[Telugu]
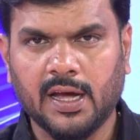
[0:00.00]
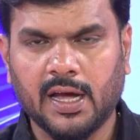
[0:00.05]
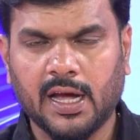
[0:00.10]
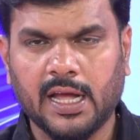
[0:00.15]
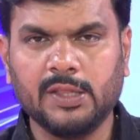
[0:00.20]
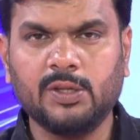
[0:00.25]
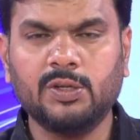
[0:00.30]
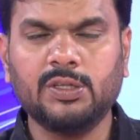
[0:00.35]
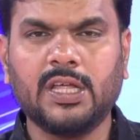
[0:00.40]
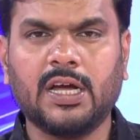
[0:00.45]

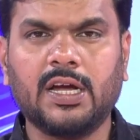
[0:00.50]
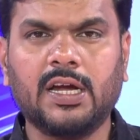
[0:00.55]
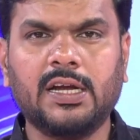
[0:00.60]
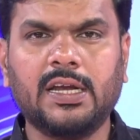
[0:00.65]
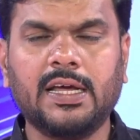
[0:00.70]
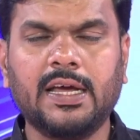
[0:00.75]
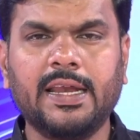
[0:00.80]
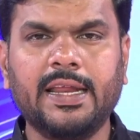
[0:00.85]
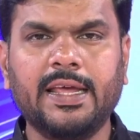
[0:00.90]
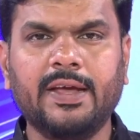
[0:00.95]
అందుకు
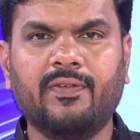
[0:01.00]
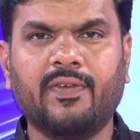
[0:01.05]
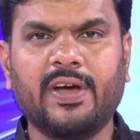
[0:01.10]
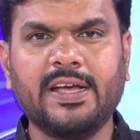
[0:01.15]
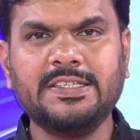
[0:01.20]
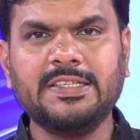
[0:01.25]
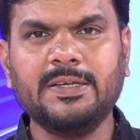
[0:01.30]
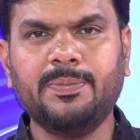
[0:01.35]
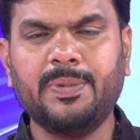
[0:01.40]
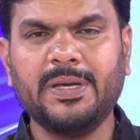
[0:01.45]
తగ్గట్టుగానే
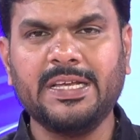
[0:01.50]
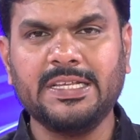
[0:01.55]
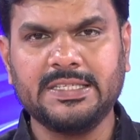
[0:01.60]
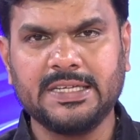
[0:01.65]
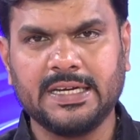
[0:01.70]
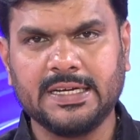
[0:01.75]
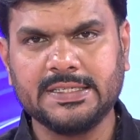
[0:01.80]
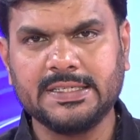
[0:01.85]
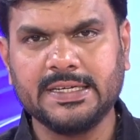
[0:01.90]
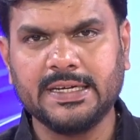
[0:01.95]
వైసీపీ
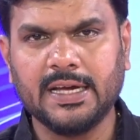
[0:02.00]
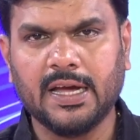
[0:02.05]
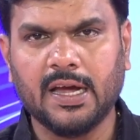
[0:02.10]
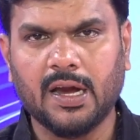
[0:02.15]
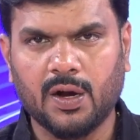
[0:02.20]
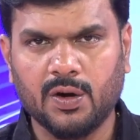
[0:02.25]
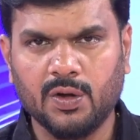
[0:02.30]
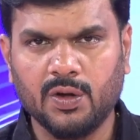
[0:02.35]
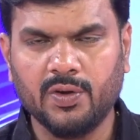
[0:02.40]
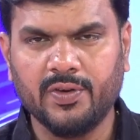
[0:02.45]
చకచక
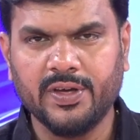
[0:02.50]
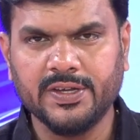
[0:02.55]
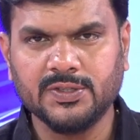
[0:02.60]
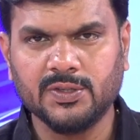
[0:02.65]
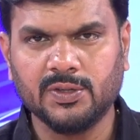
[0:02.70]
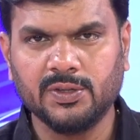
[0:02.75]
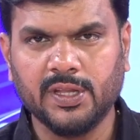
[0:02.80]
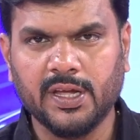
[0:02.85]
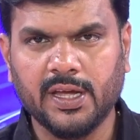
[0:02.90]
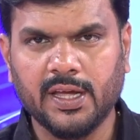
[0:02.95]
అడుగులు
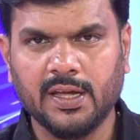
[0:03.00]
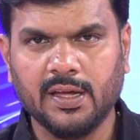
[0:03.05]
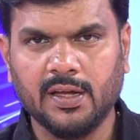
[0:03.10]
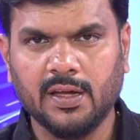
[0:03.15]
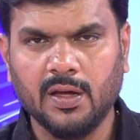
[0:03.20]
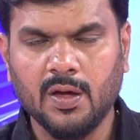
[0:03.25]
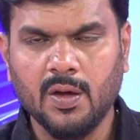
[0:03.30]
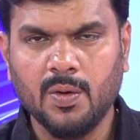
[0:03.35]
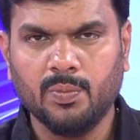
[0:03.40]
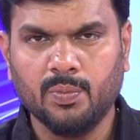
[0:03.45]
వేస్తుందా
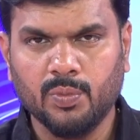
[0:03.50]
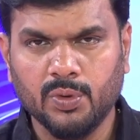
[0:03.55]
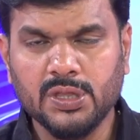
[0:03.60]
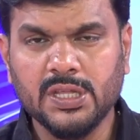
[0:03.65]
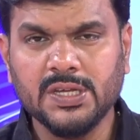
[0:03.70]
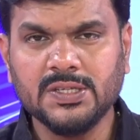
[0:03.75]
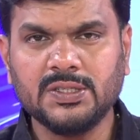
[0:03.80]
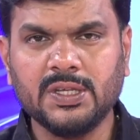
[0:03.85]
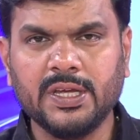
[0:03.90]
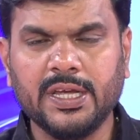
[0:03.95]

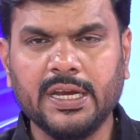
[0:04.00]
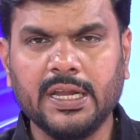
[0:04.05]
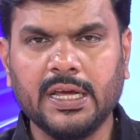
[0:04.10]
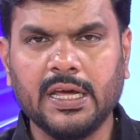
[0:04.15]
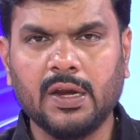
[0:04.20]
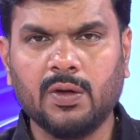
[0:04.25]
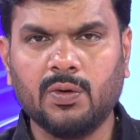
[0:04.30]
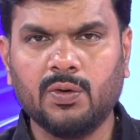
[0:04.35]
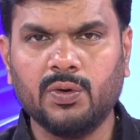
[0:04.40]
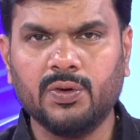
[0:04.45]
ముందస్తు
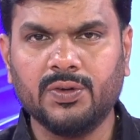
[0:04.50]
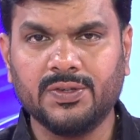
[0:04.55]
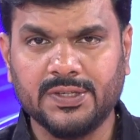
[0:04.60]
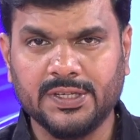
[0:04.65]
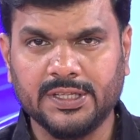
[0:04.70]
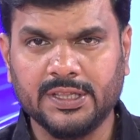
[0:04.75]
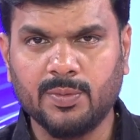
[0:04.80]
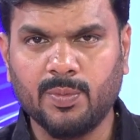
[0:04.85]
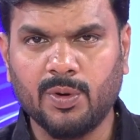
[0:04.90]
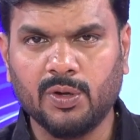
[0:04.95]
ఎన్నికలకు
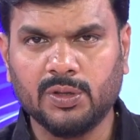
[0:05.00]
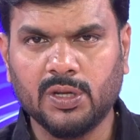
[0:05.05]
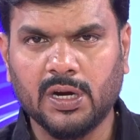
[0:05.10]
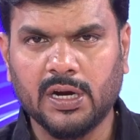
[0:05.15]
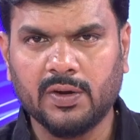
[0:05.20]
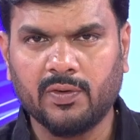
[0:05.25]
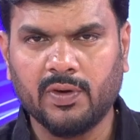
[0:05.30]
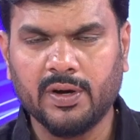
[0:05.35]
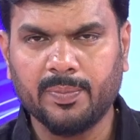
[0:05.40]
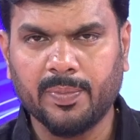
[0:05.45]

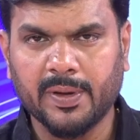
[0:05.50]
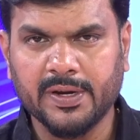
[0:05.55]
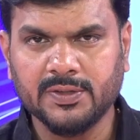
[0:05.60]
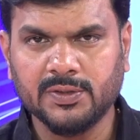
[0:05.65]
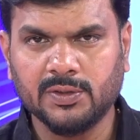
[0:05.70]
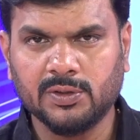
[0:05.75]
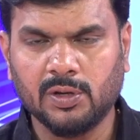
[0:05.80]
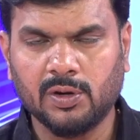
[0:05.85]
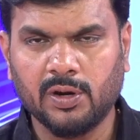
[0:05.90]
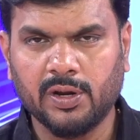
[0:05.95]
సిద్ధమవుతున్నటువంటి
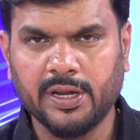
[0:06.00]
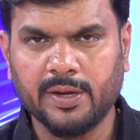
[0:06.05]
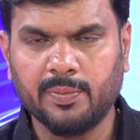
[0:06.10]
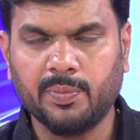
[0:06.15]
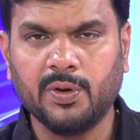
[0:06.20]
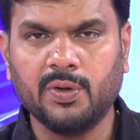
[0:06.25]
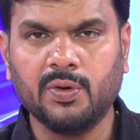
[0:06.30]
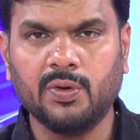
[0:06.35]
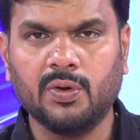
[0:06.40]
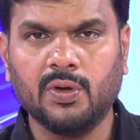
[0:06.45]
పరిస్థితుల్లోనే
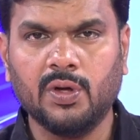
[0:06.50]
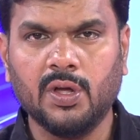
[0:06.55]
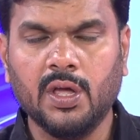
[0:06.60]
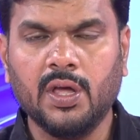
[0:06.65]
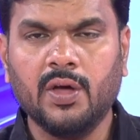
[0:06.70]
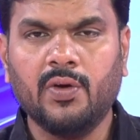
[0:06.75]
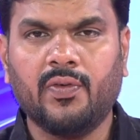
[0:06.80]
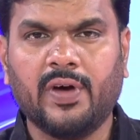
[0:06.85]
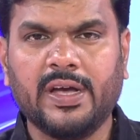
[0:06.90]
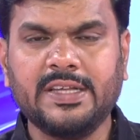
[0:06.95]
ఇప్పుడు
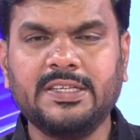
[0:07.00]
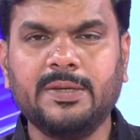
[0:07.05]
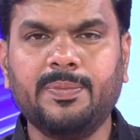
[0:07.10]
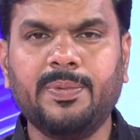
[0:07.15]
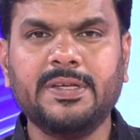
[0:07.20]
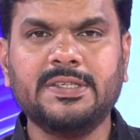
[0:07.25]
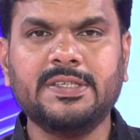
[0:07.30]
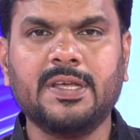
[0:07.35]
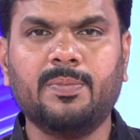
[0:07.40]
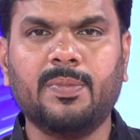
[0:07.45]

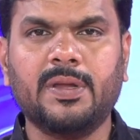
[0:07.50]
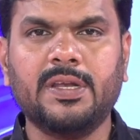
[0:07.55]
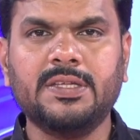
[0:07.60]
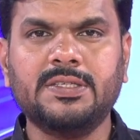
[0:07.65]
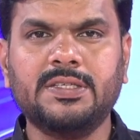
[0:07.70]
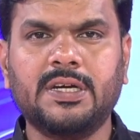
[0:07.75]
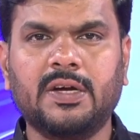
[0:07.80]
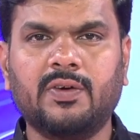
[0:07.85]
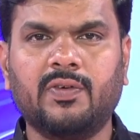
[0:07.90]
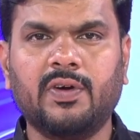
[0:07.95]
వైసీపీకి
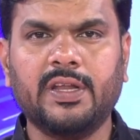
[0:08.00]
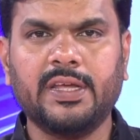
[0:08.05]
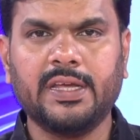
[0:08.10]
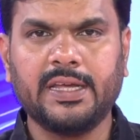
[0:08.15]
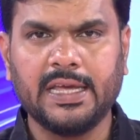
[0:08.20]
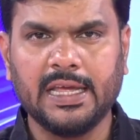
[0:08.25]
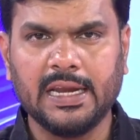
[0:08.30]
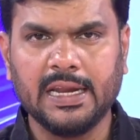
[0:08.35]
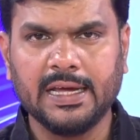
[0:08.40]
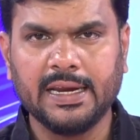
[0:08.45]
సంబంధించినటువంటి
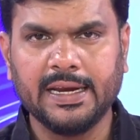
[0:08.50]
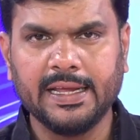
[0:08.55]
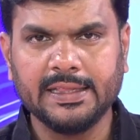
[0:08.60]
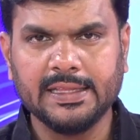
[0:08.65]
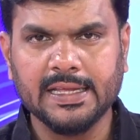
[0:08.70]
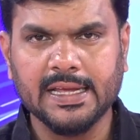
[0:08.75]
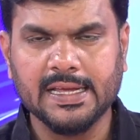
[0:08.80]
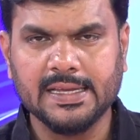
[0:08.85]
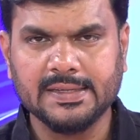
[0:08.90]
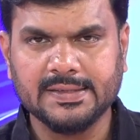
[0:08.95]
కీలక
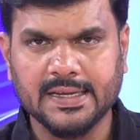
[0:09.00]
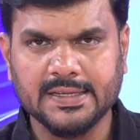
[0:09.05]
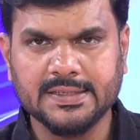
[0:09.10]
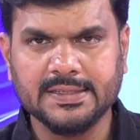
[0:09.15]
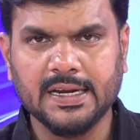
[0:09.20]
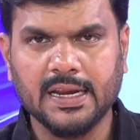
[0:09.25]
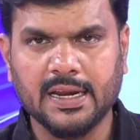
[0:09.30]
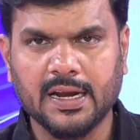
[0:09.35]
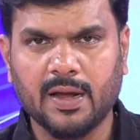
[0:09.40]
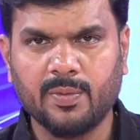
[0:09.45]
నేత
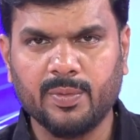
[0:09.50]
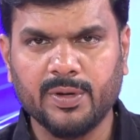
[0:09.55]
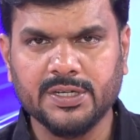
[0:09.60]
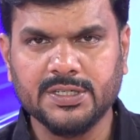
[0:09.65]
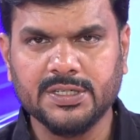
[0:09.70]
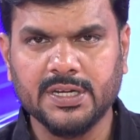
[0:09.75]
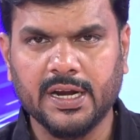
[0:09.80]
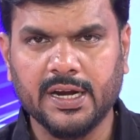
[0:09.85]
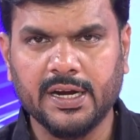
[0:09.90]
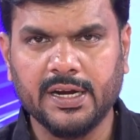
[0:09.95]
సజ్జల
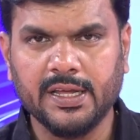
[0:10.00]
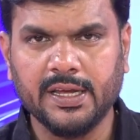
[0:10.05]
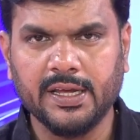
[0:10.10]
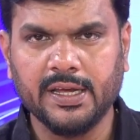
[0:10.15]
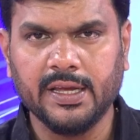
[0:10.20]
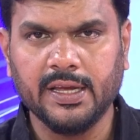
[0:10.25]
రామకృష్ణారెడ్డి